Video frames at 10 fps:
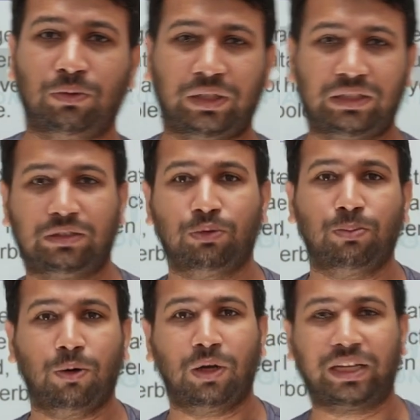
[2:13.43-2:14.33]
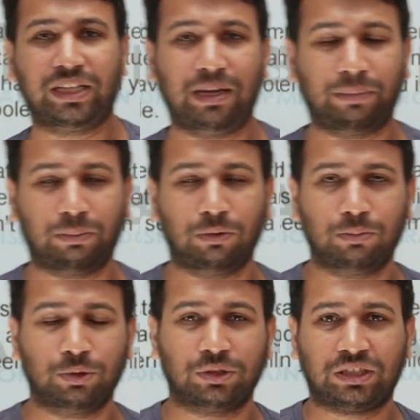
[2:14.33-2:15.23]
কোনো একটা কিছু বলাকে আমরা
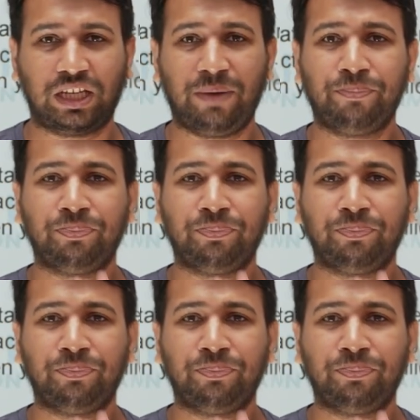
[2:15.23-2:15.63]
বলবো হচ্ছে